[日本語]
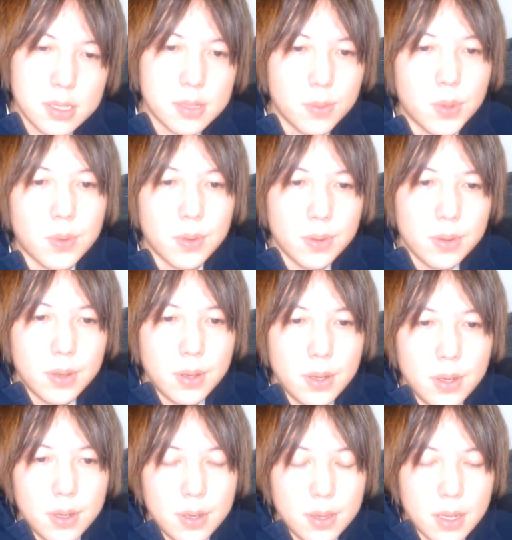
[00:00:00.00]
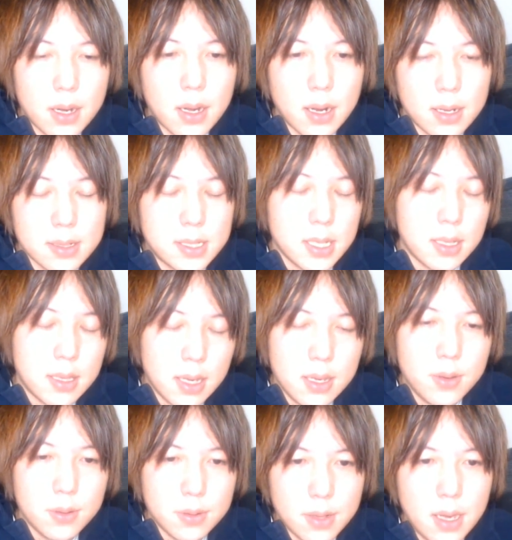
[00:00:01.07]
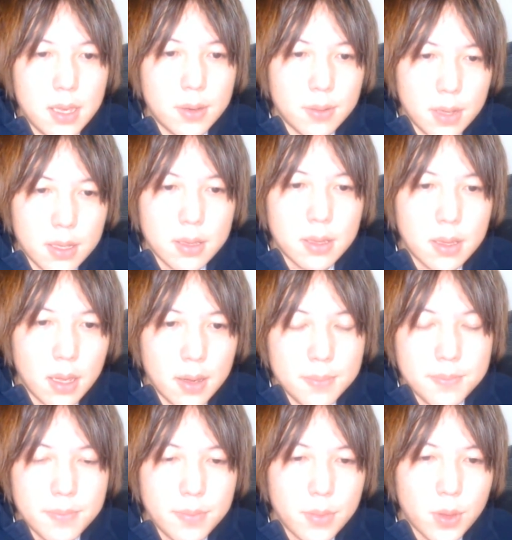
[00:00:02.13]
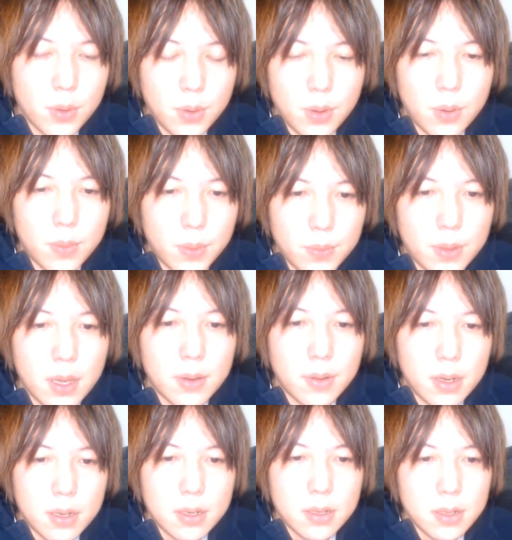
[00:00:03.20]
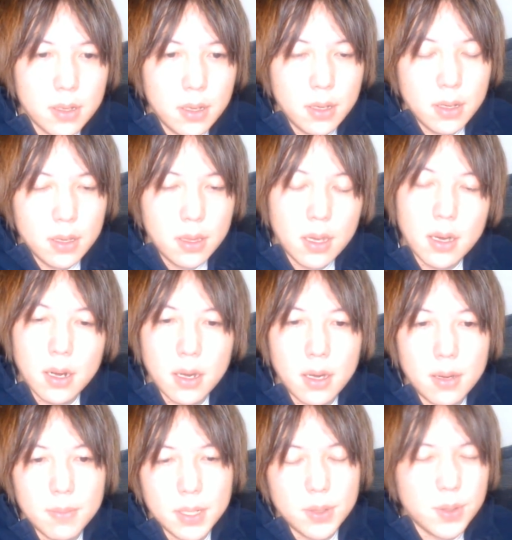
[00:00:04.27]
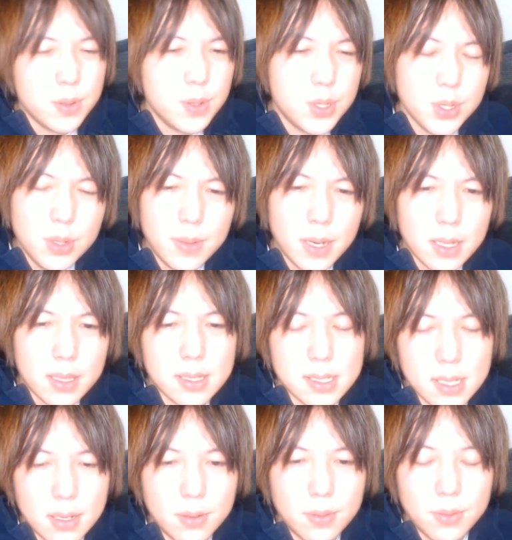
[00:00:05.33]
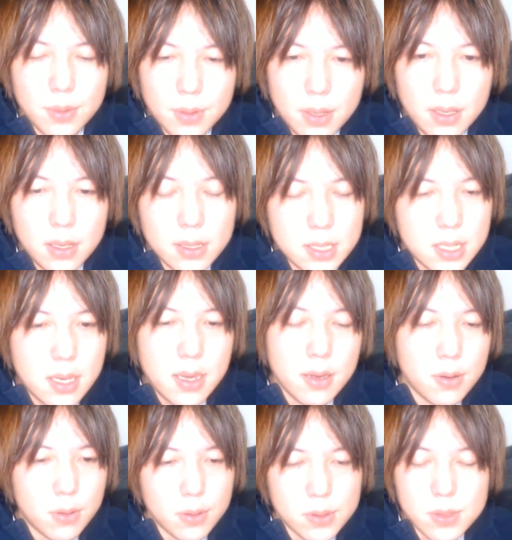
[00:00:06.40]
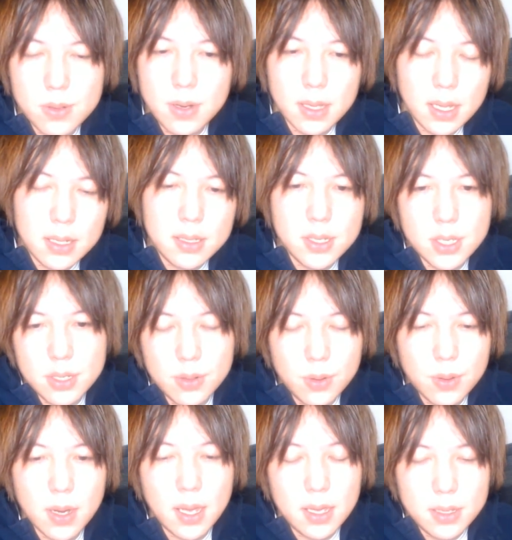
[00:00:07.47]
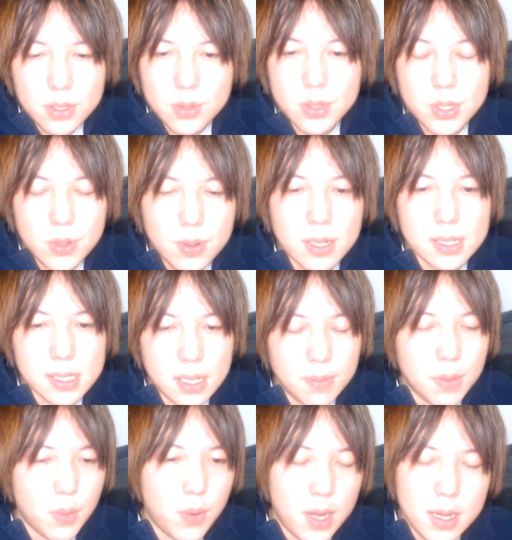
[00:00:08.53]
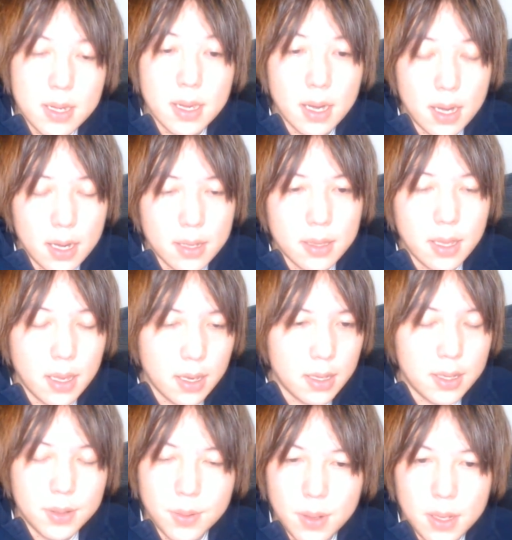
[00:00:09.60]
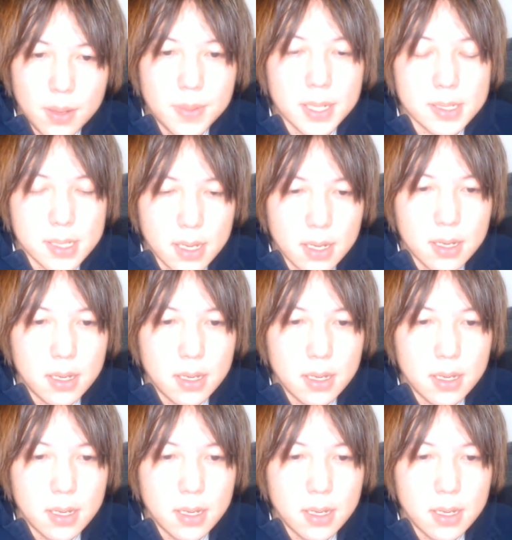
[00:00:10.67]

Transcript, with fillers: ものだから絶対良くないよねっていうふうに思うんだよな。だから、まあ、YouTuber ってさ、本当に事件を起こそうが何しようが炎上しようがさ、まあ、ファンがね、いてくれればさ、